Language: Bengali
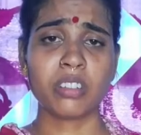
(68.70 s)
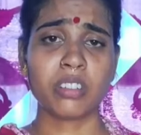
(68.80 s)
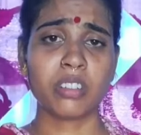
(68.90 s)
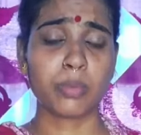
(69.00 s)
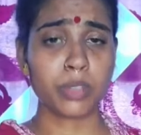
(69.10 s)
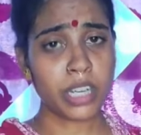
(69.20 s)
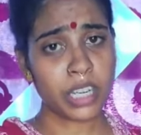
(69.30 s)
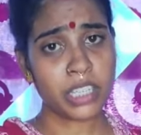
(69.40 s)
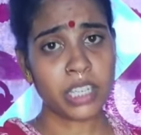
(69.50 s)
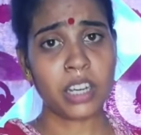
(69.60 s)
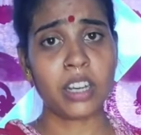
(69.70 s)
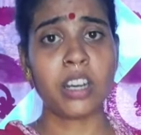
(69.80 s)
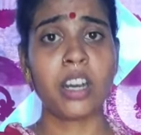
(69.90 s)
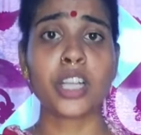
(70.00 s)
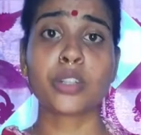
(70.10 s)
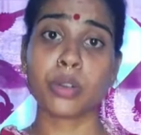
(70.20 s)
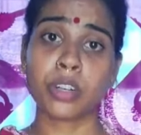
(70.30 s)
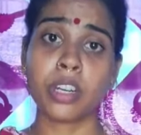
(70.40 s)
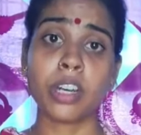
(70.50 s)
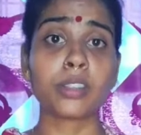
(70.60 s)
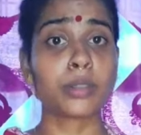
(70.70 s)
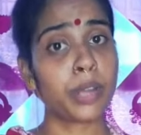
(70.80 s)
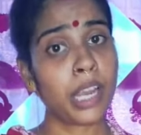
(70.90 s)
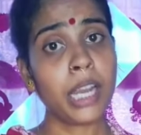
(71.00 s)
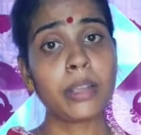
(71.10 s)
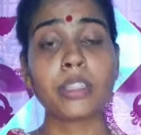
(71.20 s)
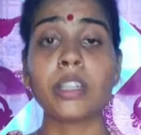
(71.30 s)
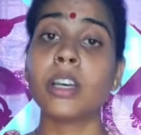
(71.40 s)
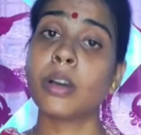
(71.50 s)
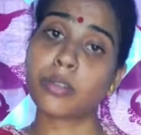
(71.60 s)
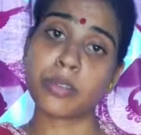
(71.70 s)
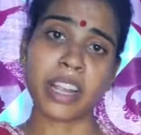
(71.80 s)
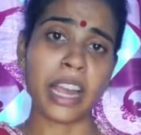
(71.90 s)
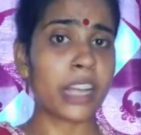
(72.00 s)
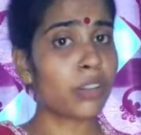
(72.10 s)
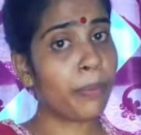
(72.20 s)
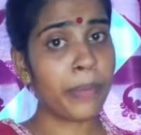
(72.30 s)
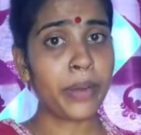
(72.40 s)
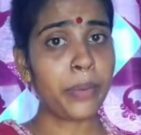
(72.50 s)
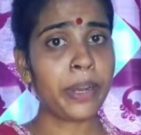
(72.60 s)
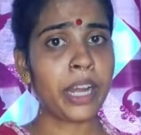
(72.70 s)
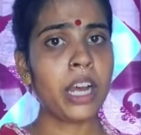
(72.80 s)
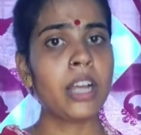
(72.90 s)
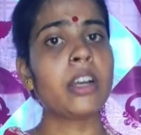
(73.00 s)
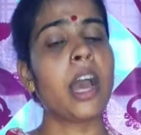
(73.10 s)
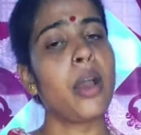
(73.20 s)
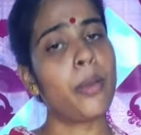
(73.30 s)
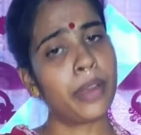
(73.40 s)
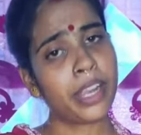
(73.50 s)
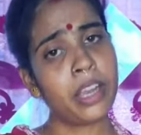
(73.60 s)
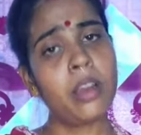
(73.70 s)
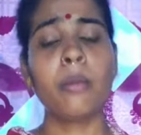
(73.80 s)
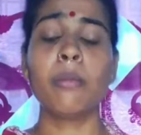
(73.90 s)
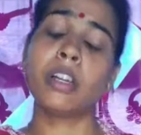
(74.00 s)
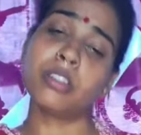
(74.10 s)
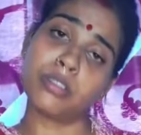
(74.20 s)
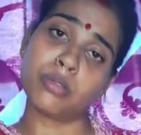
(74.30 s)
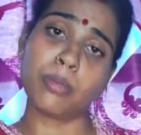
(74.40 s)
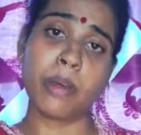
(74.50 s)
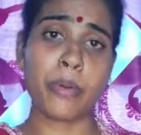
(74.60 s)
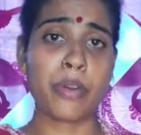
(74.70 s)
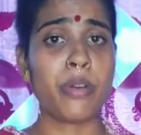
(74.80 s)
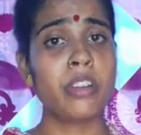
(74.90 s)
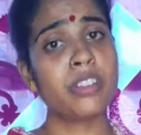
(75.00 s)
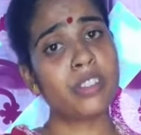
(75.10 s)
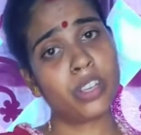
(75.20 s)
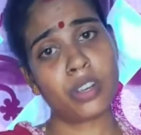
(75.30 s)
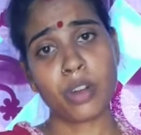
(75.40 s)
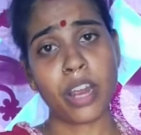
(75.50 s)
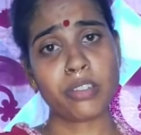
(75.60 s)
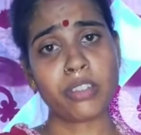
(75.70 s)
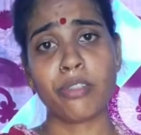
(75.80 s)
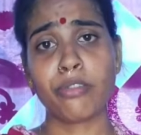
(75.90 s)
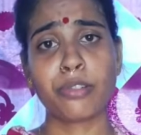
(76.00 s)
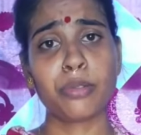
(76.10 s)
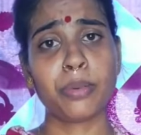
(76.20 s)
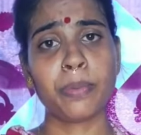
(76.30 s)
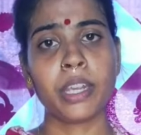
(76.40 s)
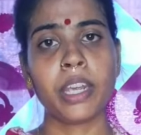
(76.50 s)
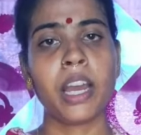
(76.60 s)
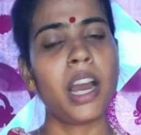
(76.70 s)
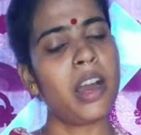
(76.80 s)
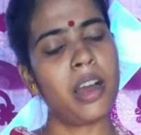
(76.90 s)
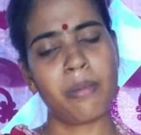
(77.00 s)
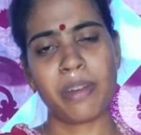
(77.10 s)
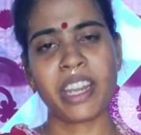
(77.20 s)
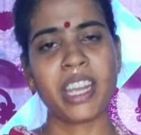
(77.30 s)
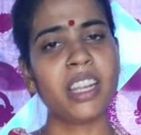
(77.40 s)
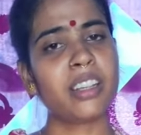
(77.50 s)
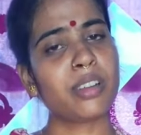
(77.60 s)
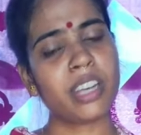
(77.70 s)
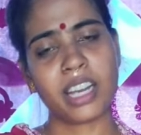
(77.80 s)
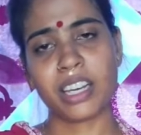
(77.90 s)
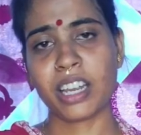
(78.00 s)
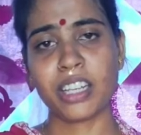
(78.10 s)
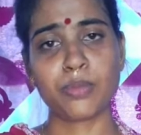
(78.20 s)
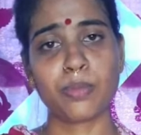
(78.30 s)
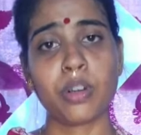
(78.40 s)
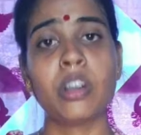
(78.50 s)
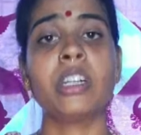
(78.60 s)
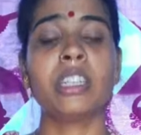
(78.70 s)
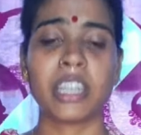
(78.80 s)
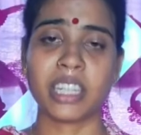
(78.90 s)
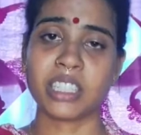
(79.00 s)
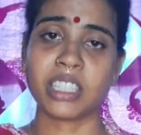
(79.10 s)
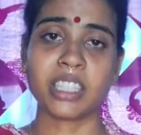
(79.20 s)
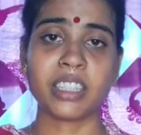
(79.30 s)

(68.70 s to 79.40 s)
এই ফোনটা নিয়ে যা আর শোন পড়া হয়ে গেলে কিন্তু কোচিং থেকে একদম বের হবি না তুই আমাকে নাহলে তোর বাবাকে যে কোনো একজনকে ফোন করবি আমরা গিয়ে তোকে একজন নিয়ে আসবো ঠিক আছে